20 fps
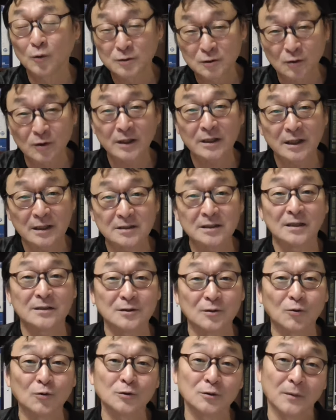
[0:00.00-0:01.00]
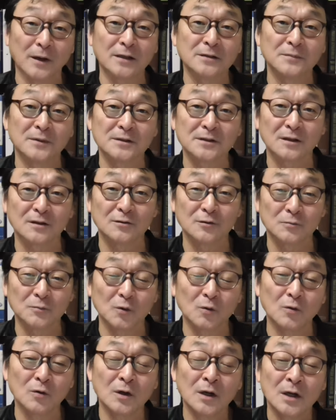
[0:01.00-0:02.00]
恐れなさいという言葉ありましたけど
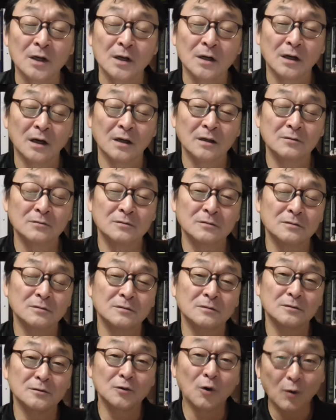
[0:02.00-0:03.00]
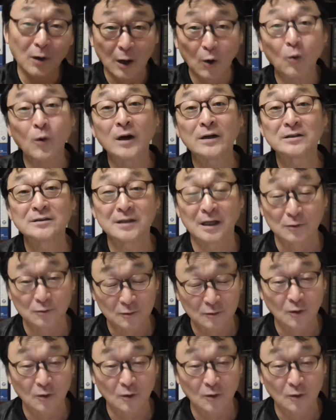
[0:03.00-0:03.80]
も、あの、世が終わりになる